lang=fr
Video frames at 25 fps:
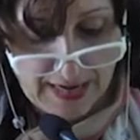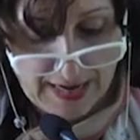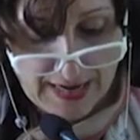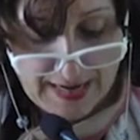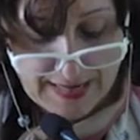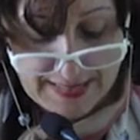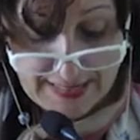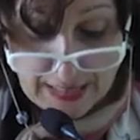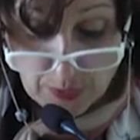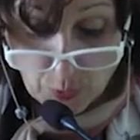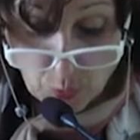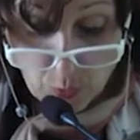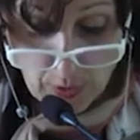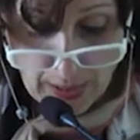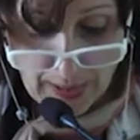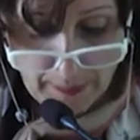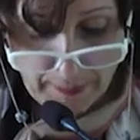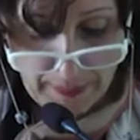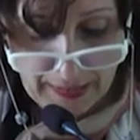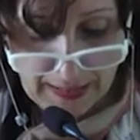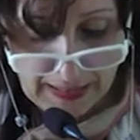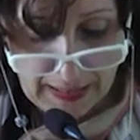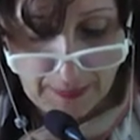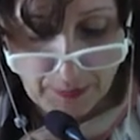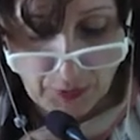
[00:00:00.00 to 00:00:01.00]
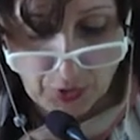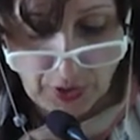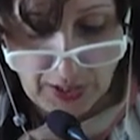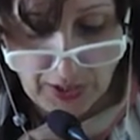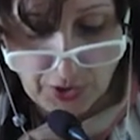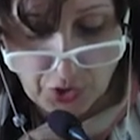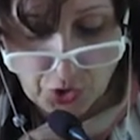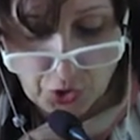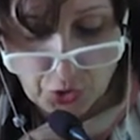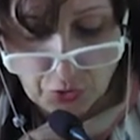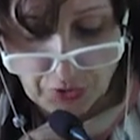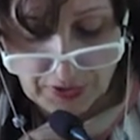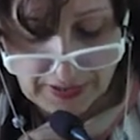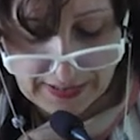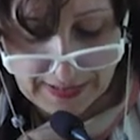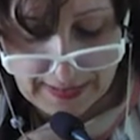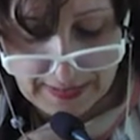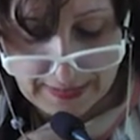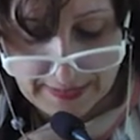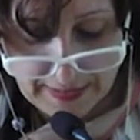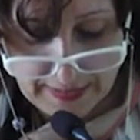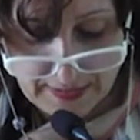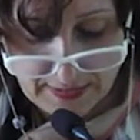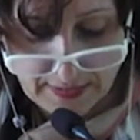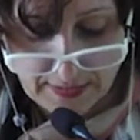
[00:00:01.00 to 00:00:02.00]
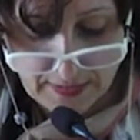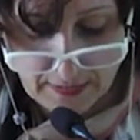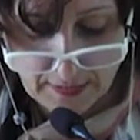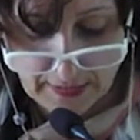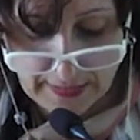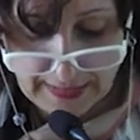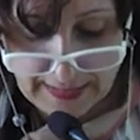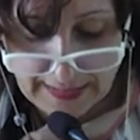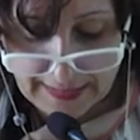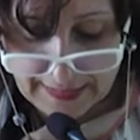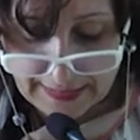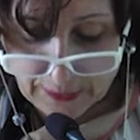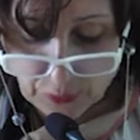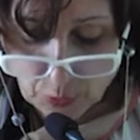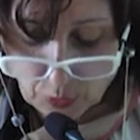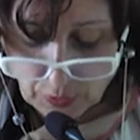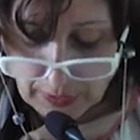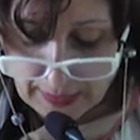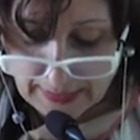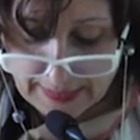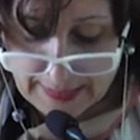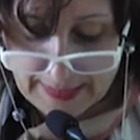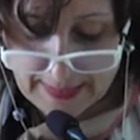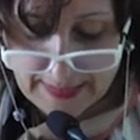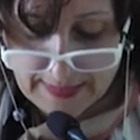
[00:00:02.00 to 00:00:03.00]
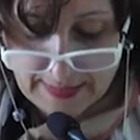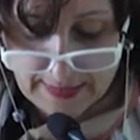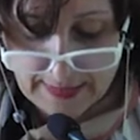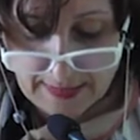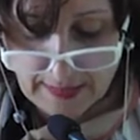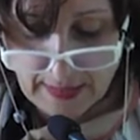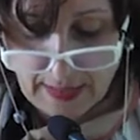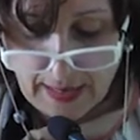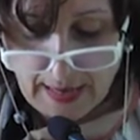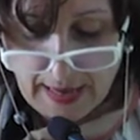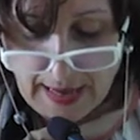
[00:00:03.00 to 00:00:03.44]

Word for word: Salué par la monarchie orléaniste qui les naturalise